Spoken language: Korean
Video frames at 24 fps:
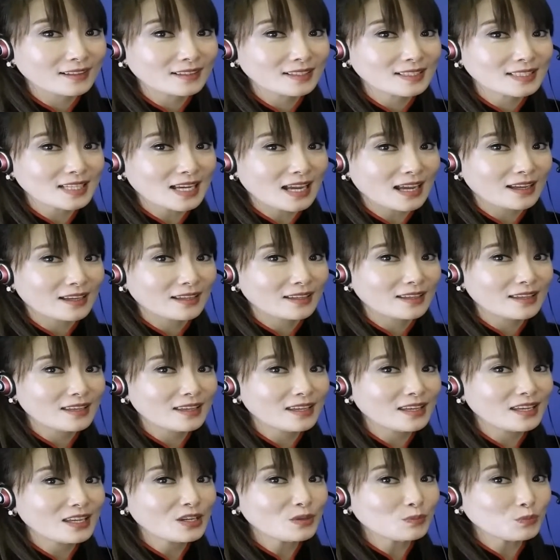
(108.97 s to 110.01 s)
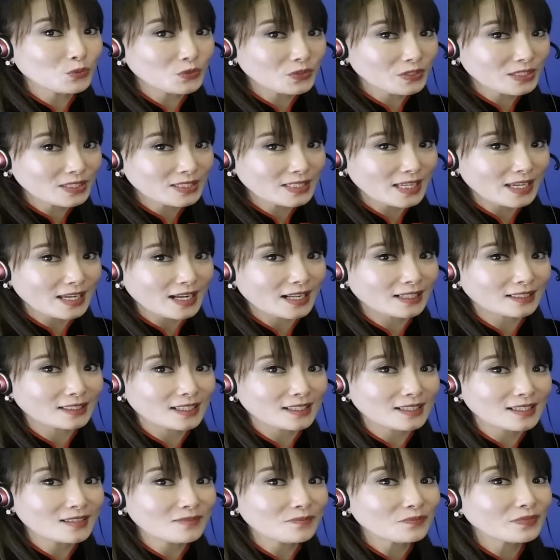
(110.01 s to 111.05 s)
자, 이 문제 할
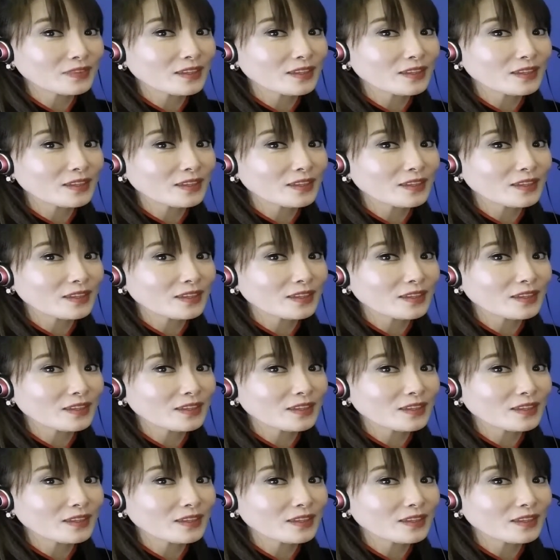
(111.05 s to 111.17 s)
때는